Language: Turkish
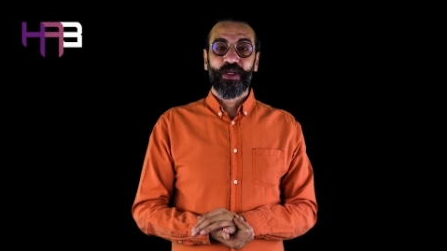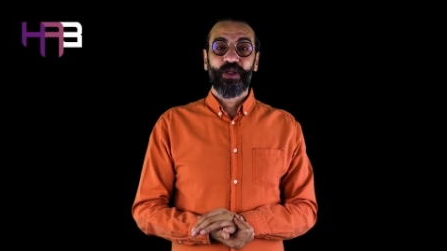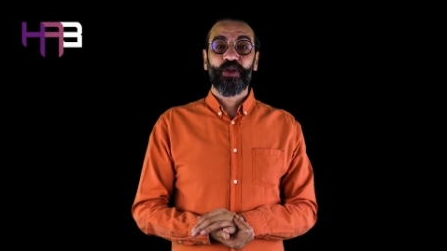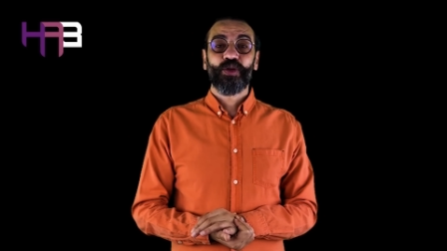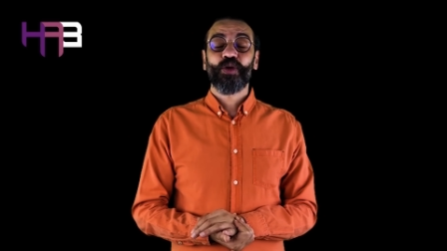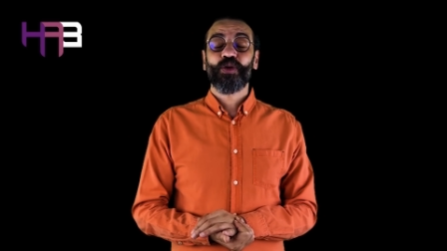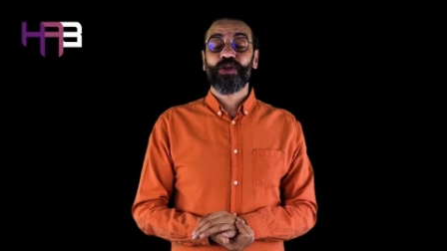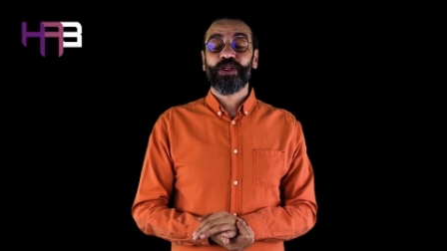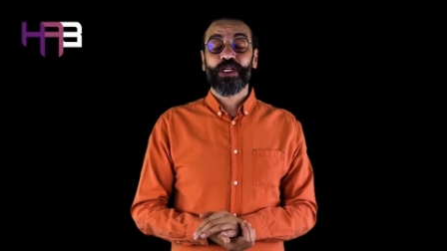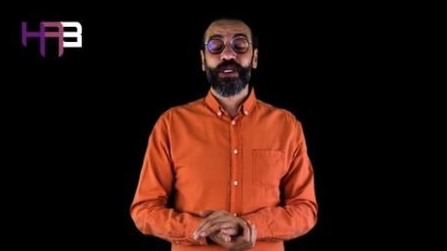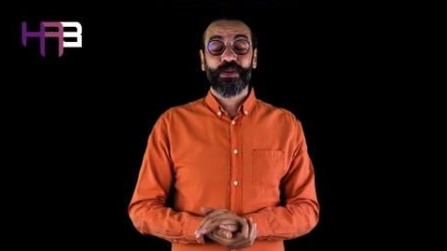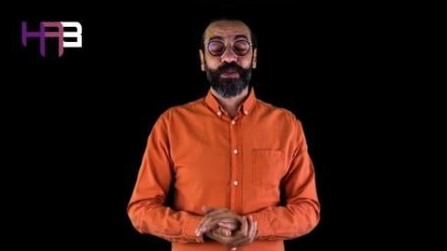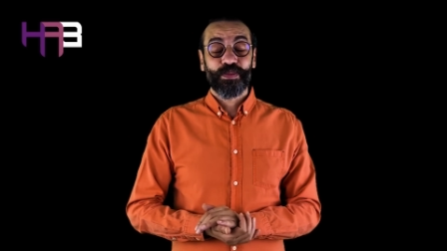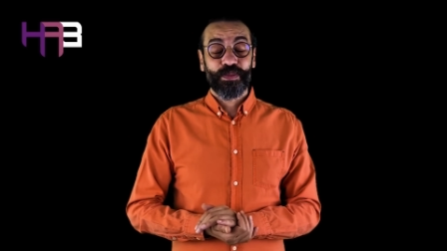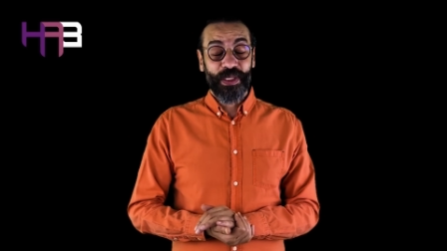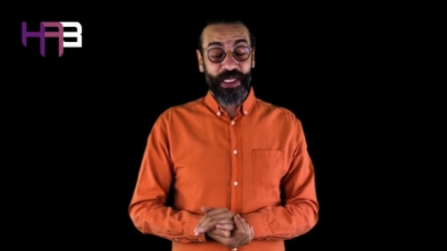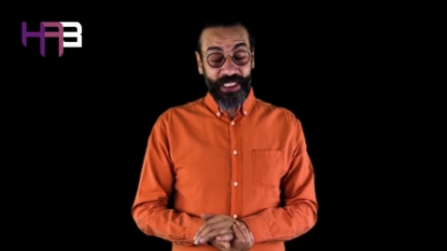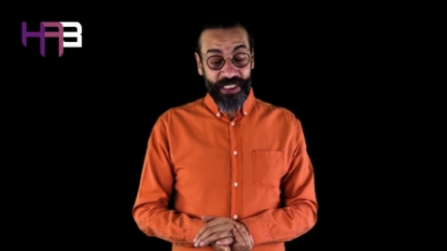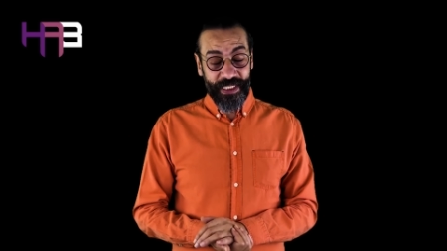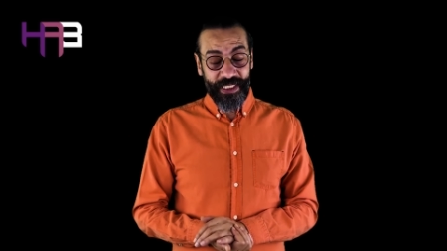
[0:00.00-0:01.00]
Rogner
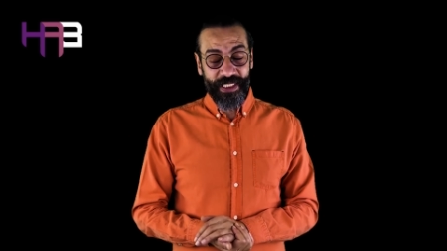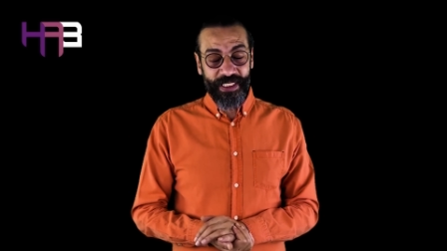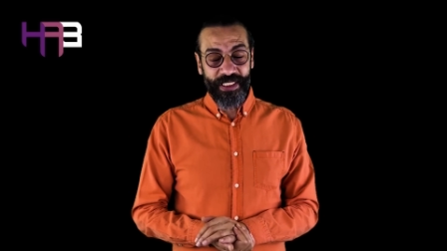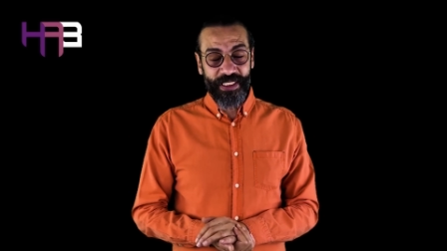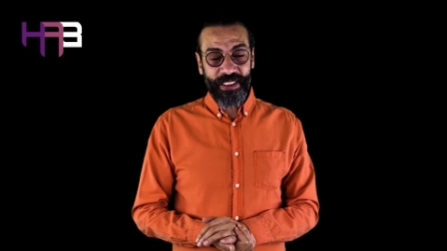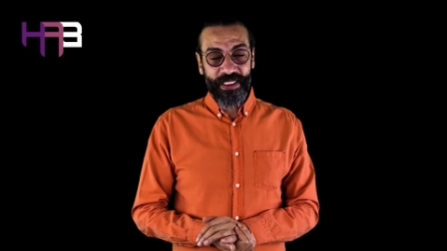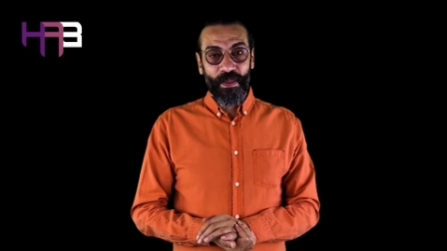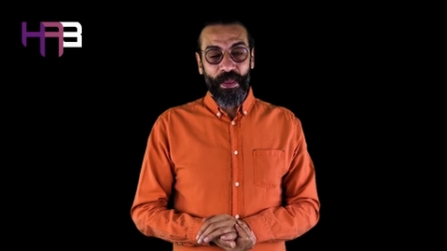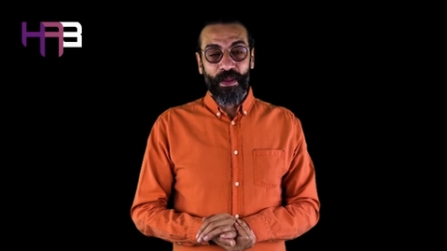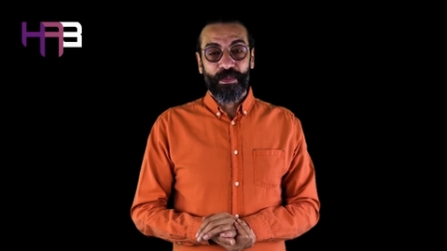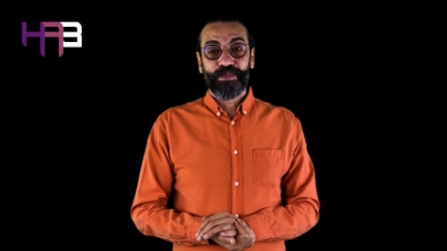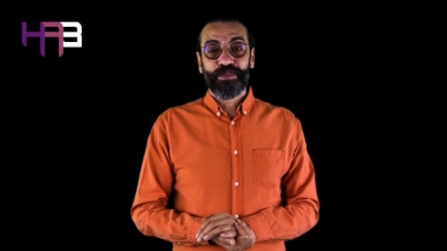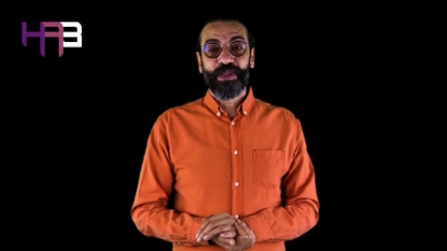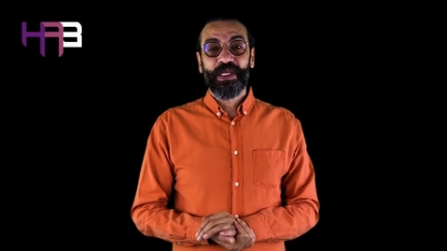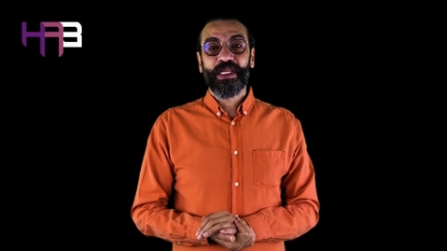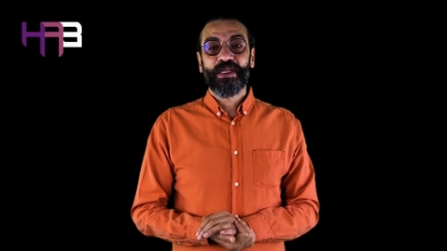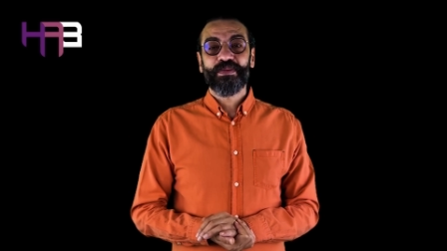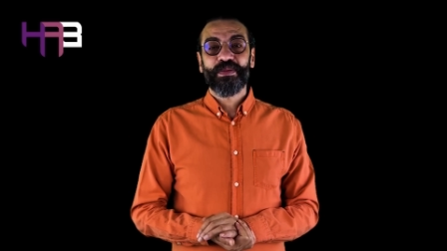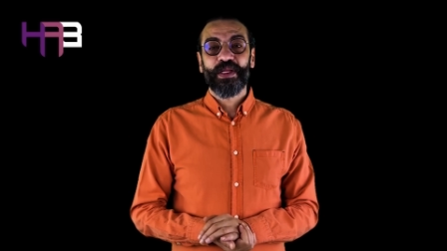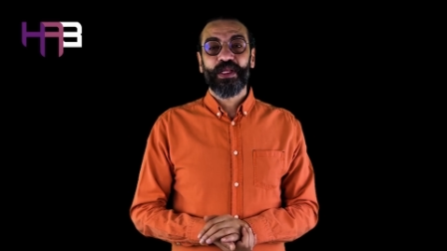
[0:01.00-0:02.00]
Bannister
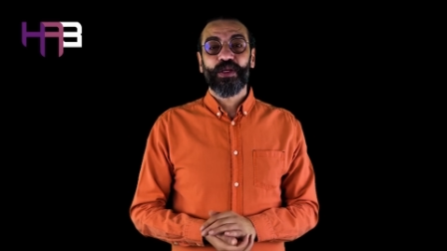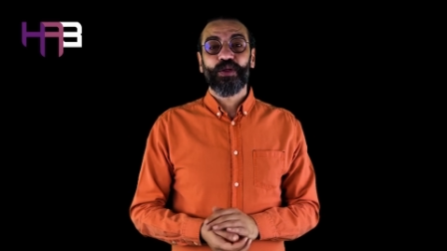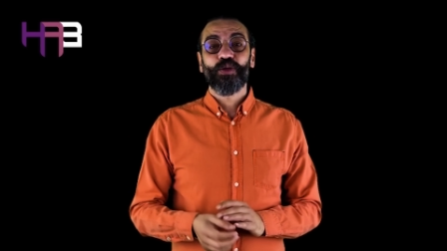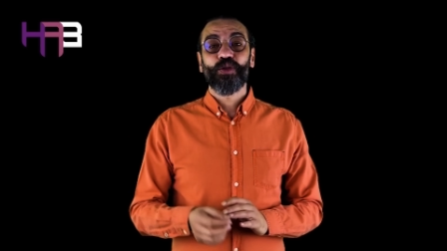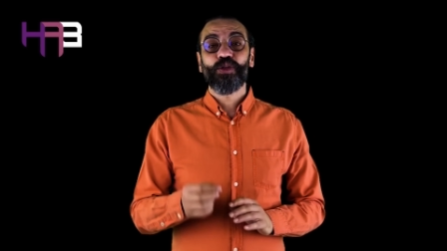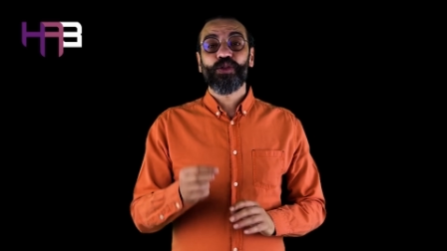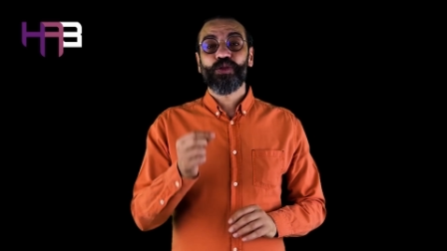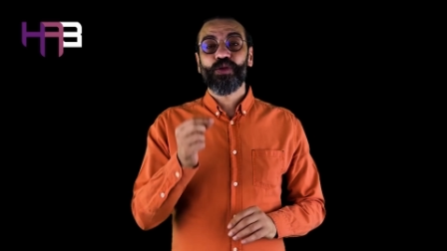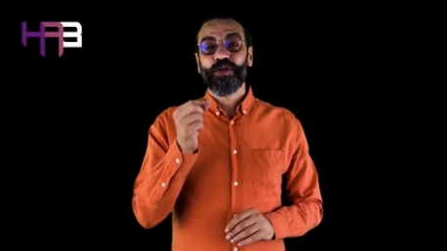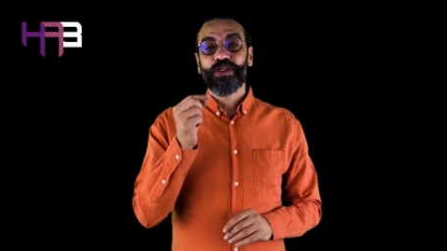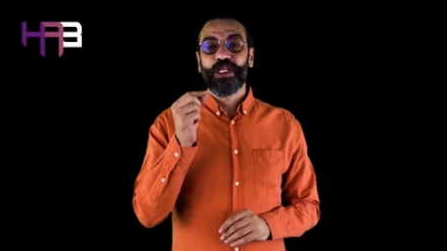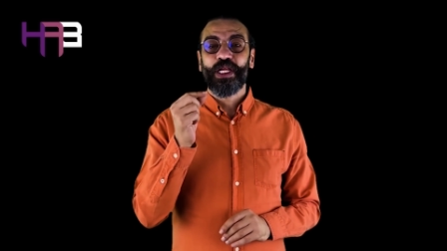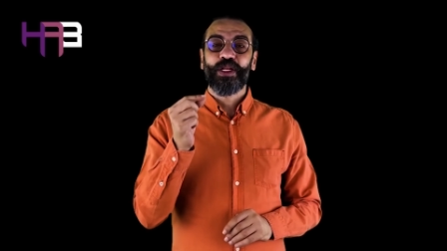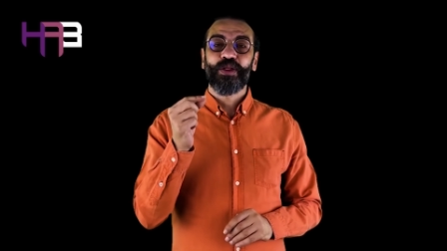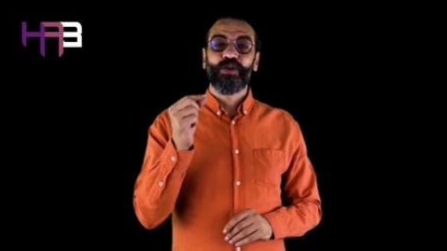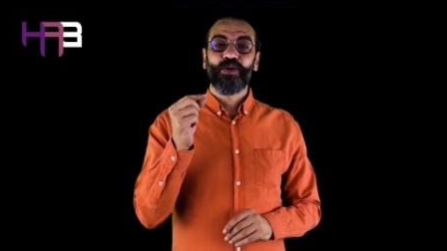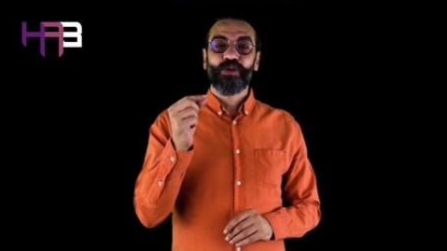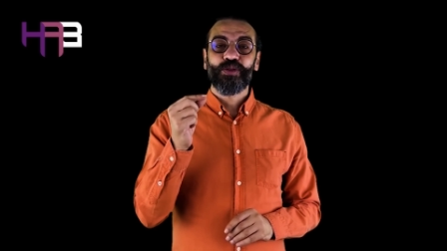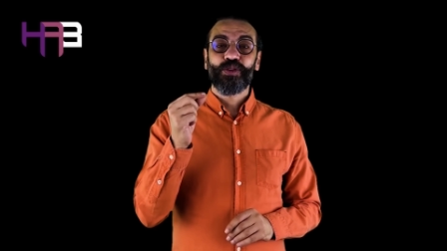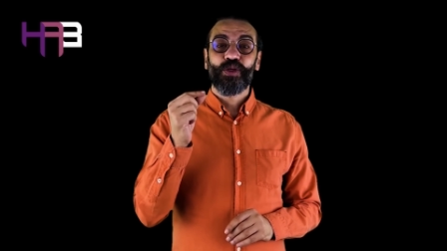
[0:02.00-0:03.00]
1 mili
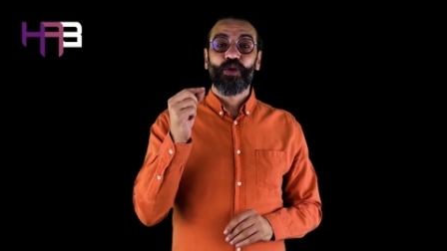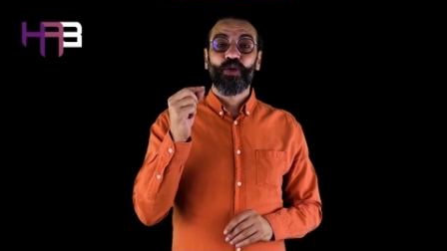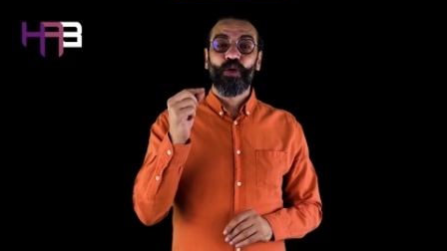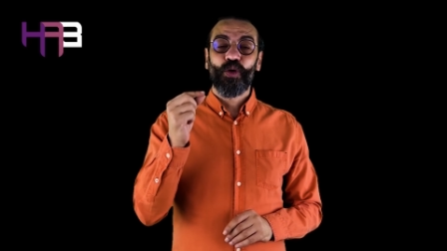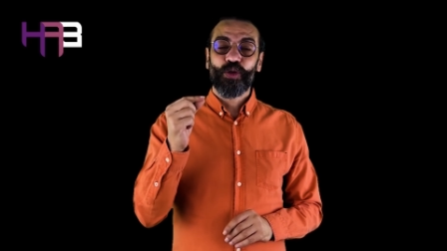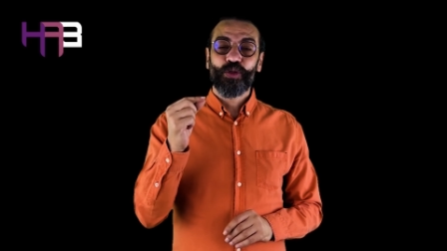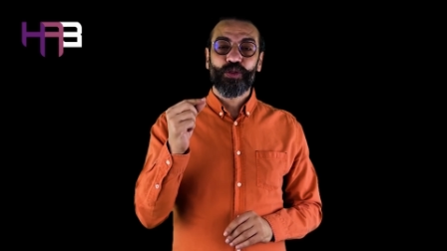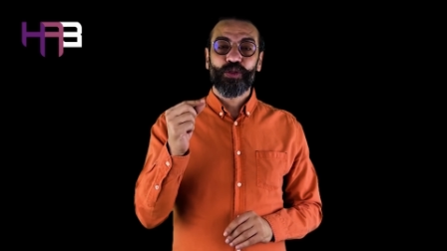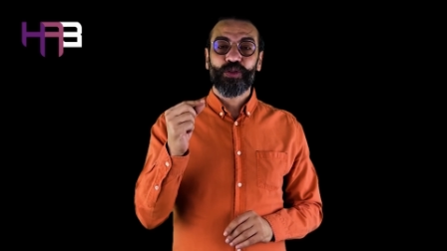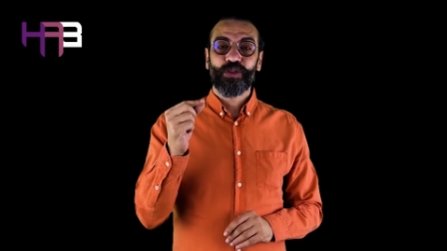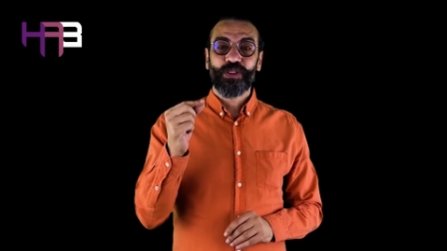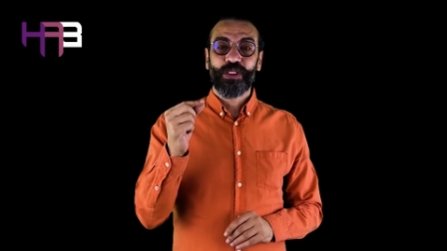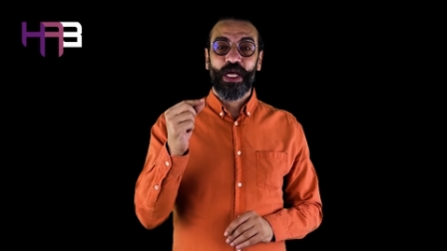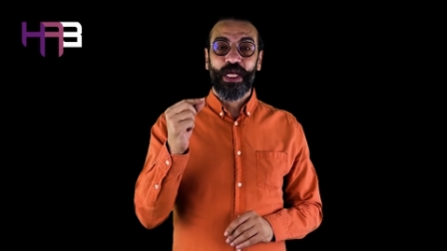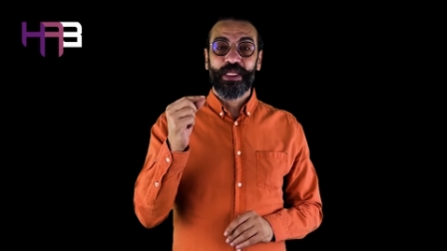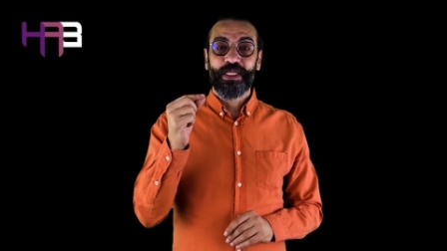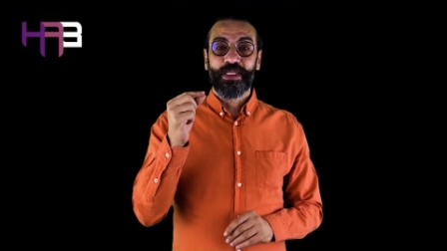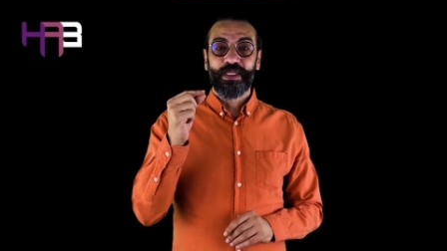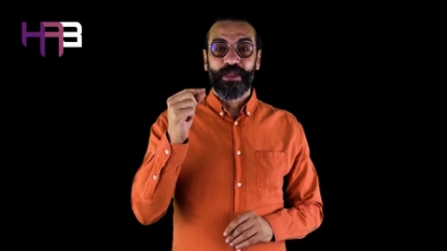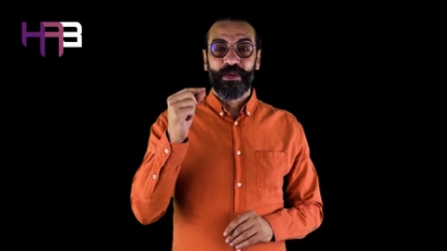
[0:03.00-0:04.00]
3.59'da
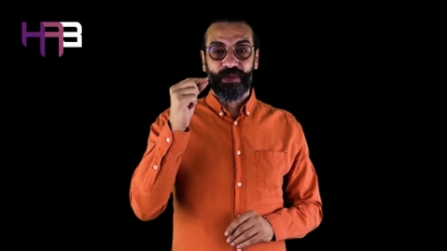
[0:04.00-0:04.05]
koştuktan